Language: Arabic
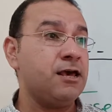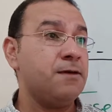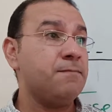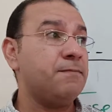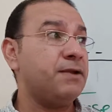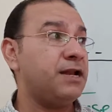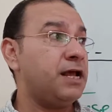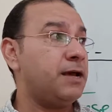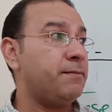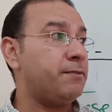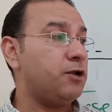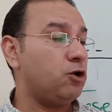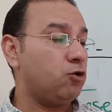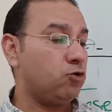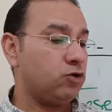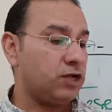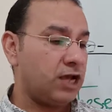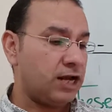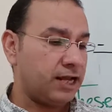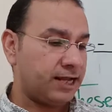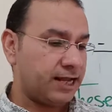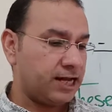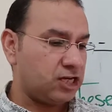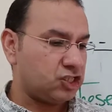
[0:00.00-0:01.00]
بنعمله
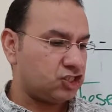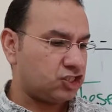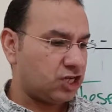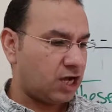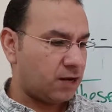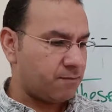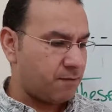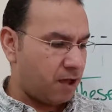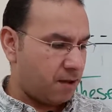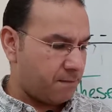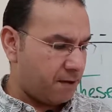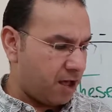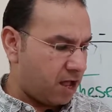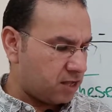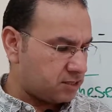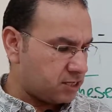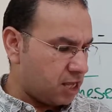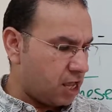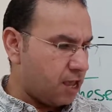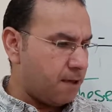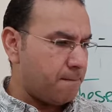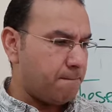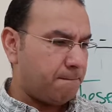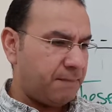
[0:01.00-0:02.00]
يلا كده نشتغل مع بعض
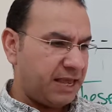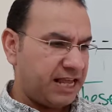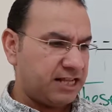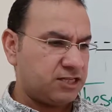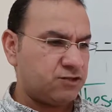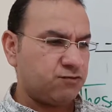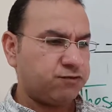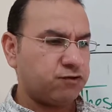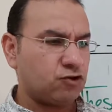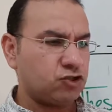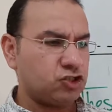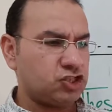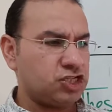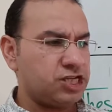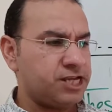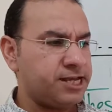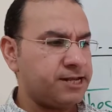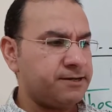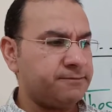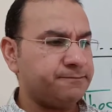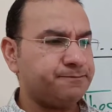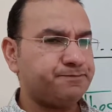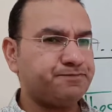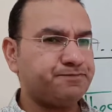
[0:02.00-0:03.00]
بيج 14